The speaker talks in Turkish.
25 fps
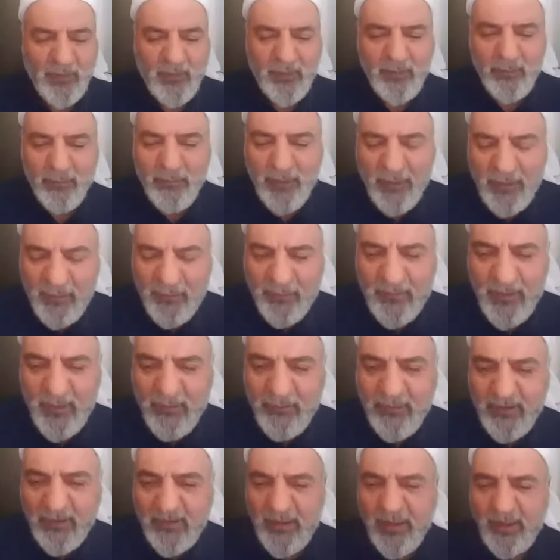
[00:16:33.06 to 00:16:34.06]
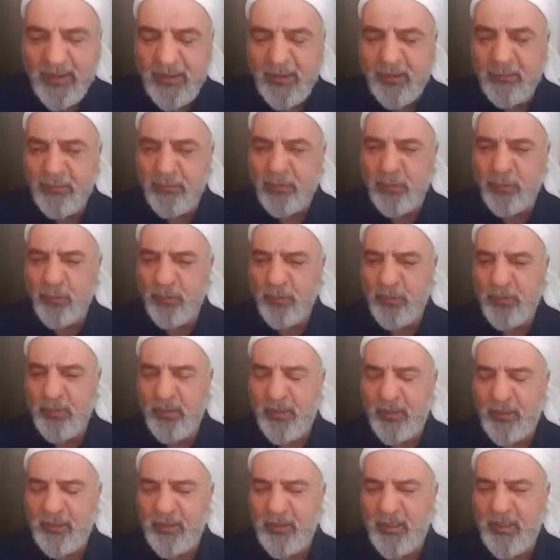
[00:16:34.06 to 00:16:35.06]
Benim demin dediğim
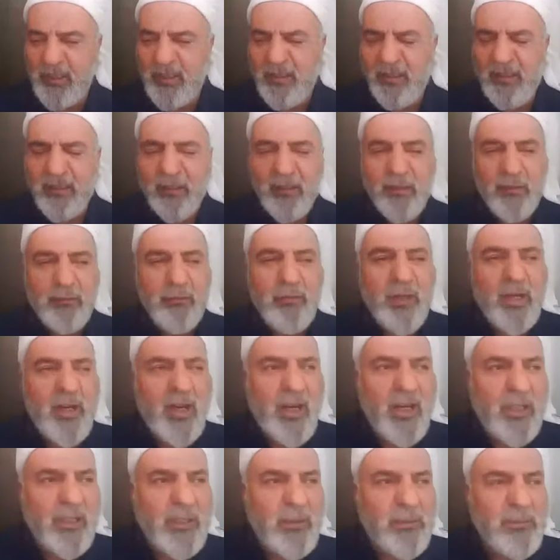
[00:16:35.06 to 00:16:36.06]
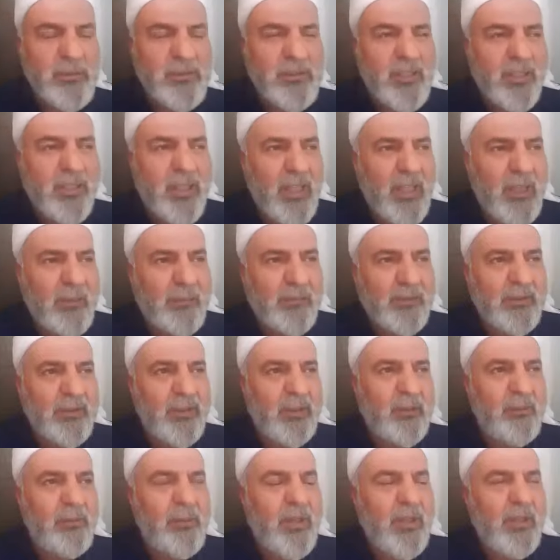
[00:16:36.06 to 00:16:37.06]
konularda ve aklımıza
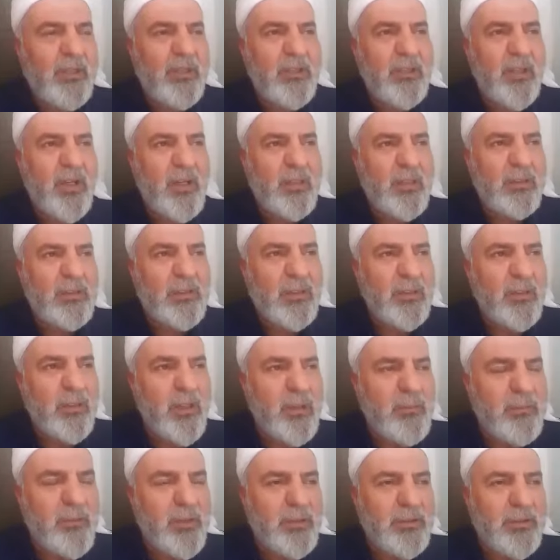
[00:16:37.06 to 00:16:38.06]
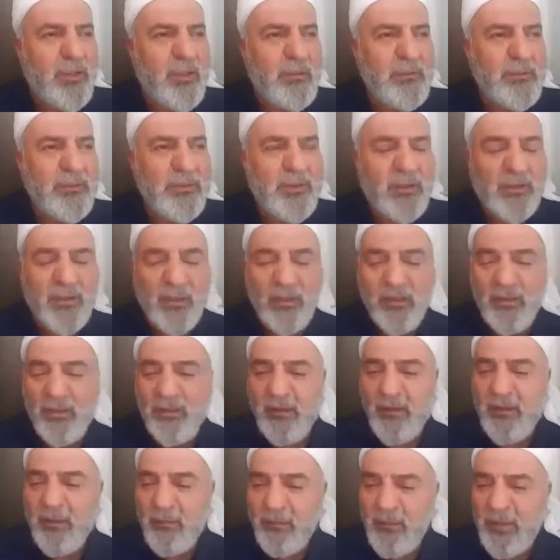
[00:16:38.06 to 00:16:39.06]
gelmeyecek belki hatırlamayacağımız kadar.
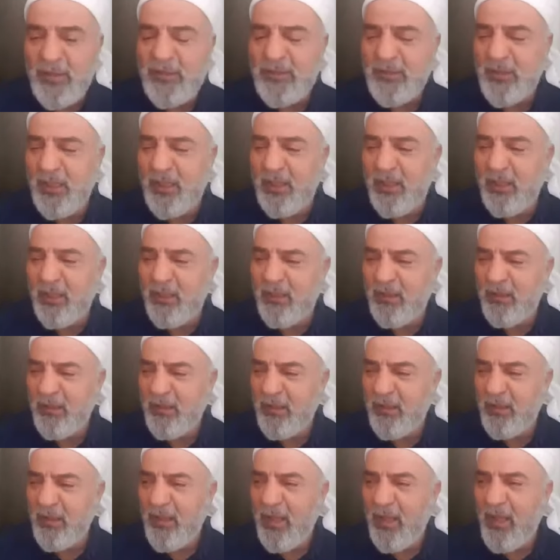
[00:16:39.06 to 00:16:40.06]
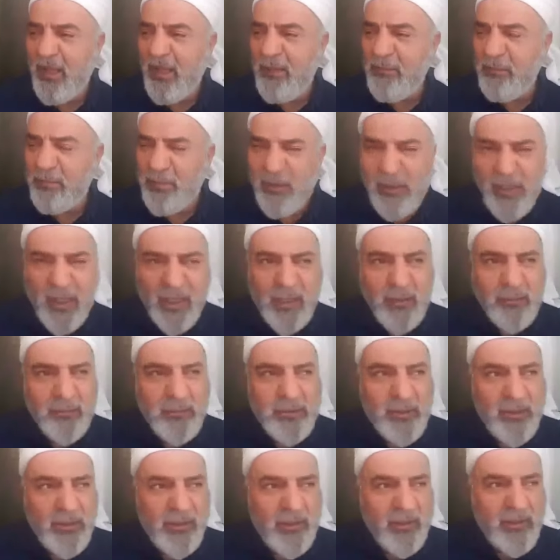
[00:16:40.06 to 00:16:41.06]
Mesela e, diyelim
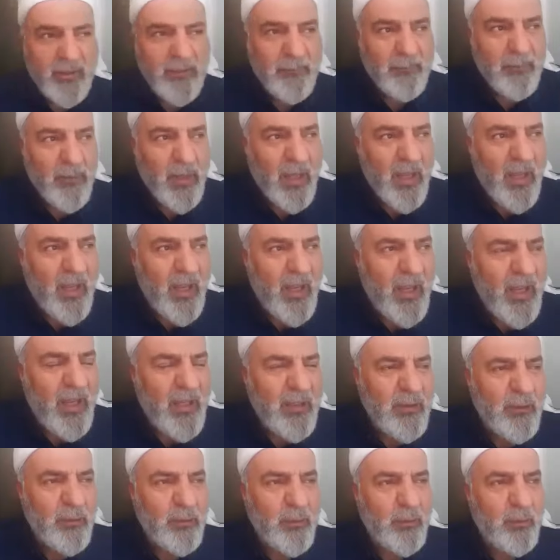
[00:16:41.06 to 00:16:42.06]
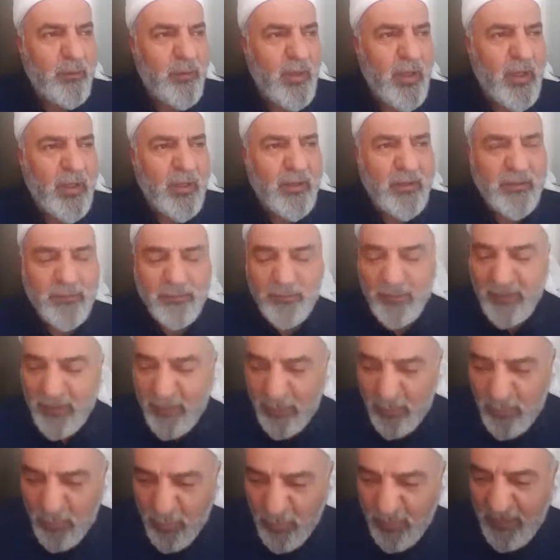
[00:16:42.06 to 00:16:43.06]
ki en ufak bir
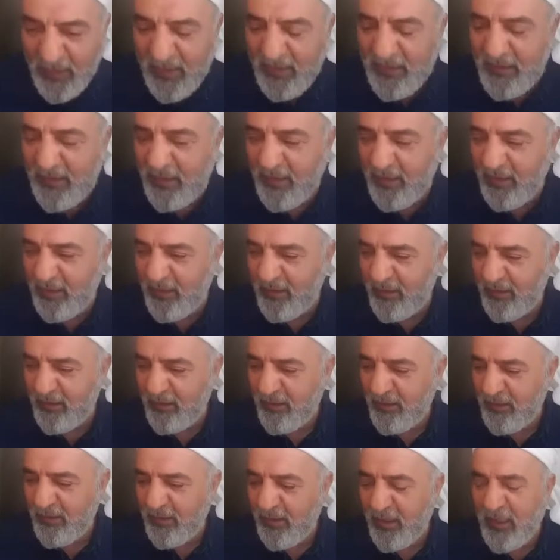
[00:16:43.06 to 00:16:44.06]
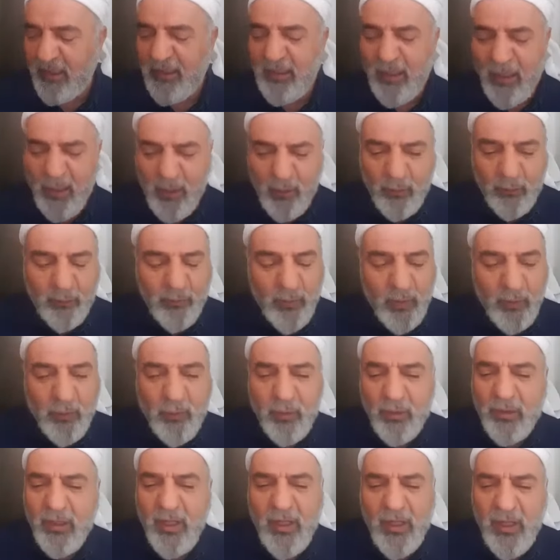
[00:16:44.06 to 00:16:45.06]
sünneti yani en ufak
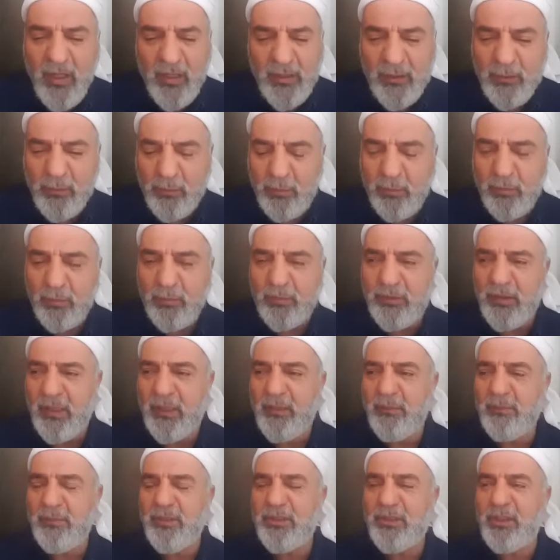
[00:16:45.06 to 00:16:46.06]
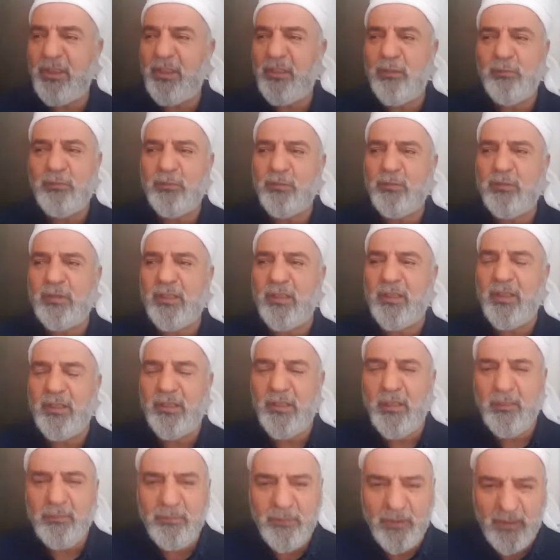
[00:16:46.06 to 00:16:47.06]
ona ait duydukları bir şeyi mutlaka
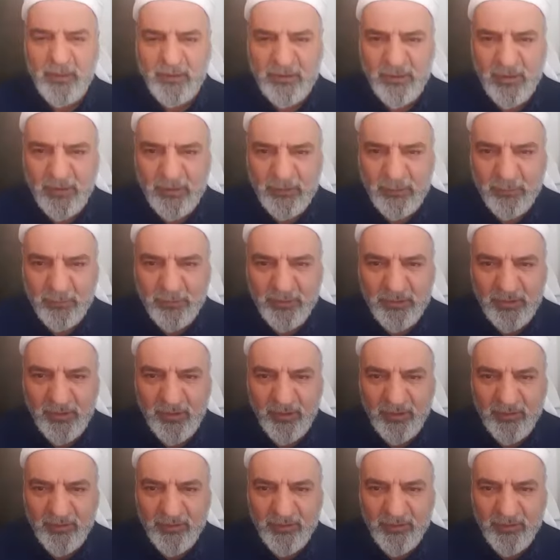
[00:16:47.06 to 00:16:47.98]
yapmaya çalışmışlardır.